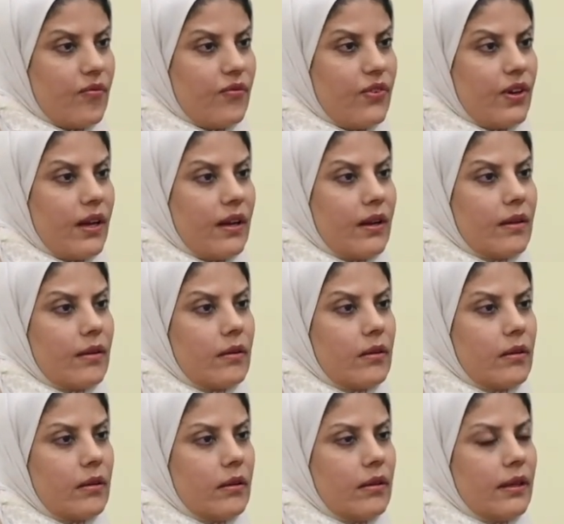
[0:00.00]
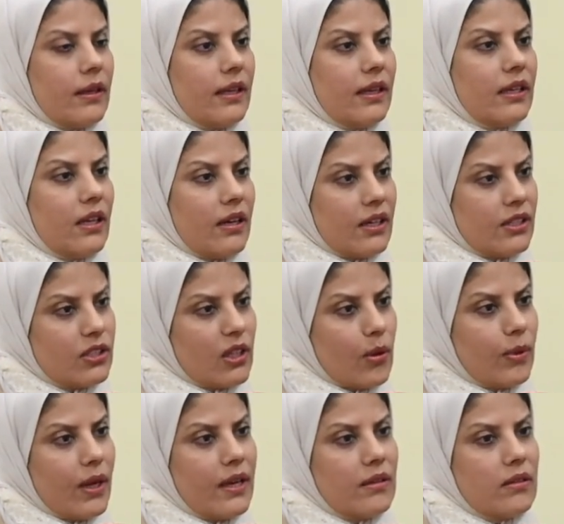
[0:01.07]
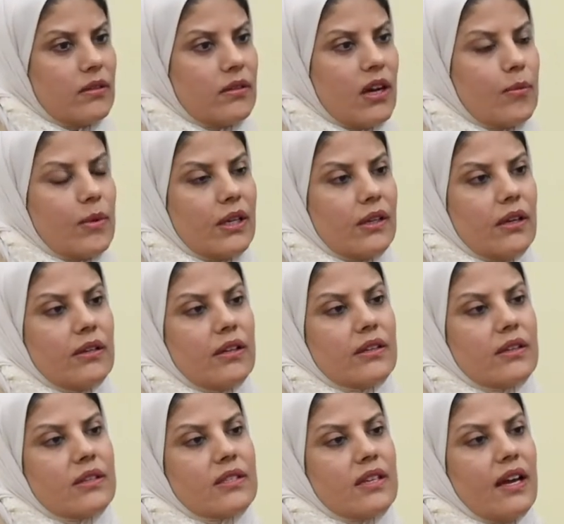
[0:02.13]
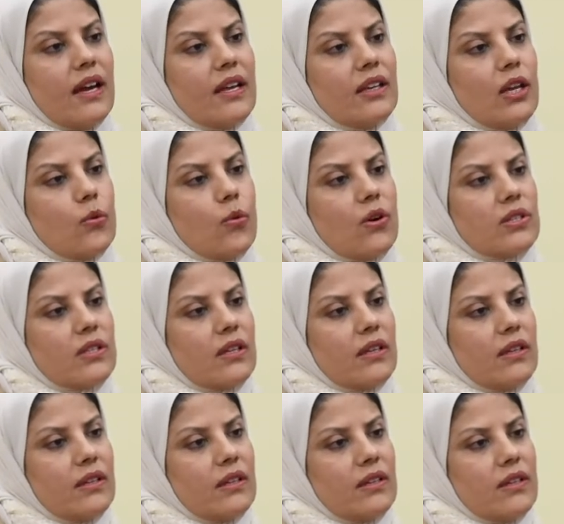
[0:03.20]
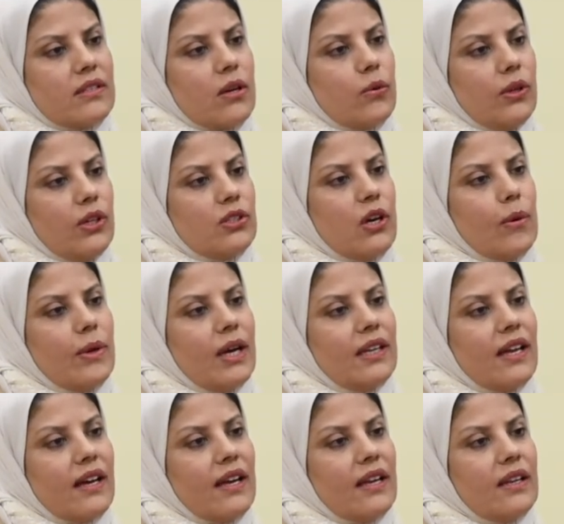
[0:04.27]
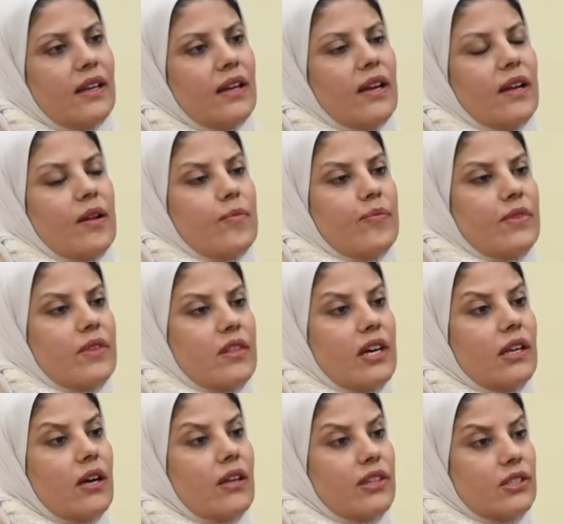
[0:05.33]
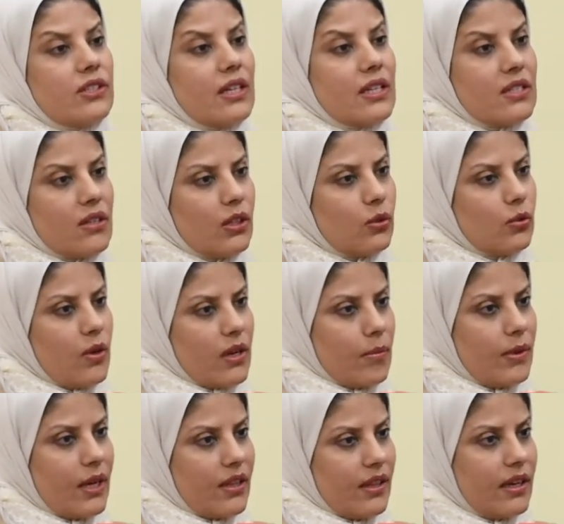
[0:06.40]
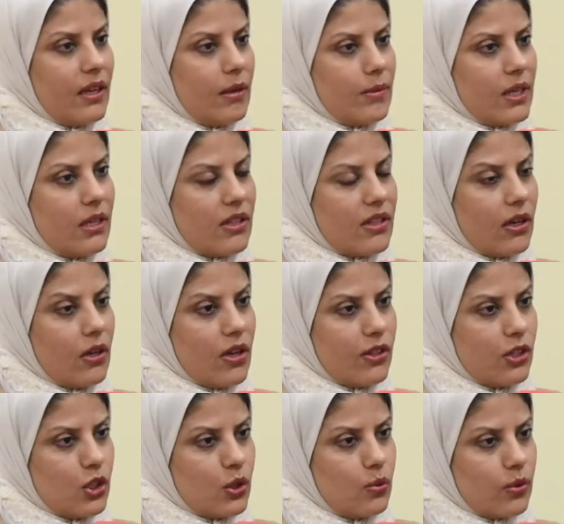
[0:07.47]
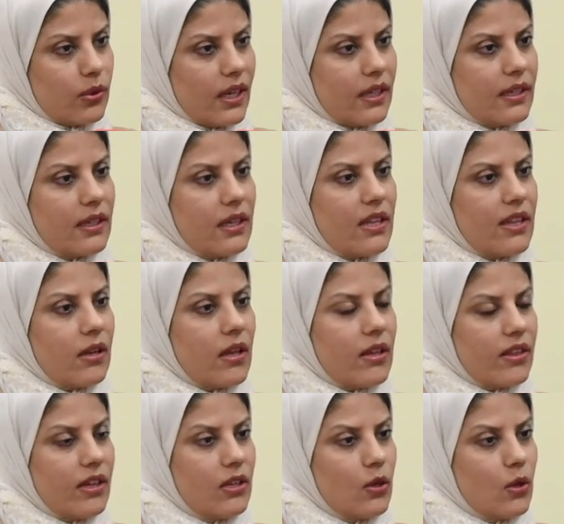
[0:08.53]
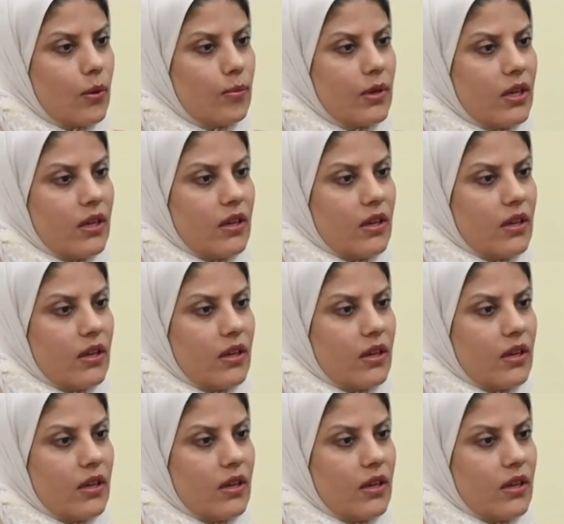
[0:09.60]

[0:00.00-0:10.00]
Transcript: فالعلاج طبعا دائما احنا ننصح انه يواصل آه، يسوي حجامه على الاقل ثلاث جلسات ورا بعض على مدى ثلاث شهور يعني كل 30 يوم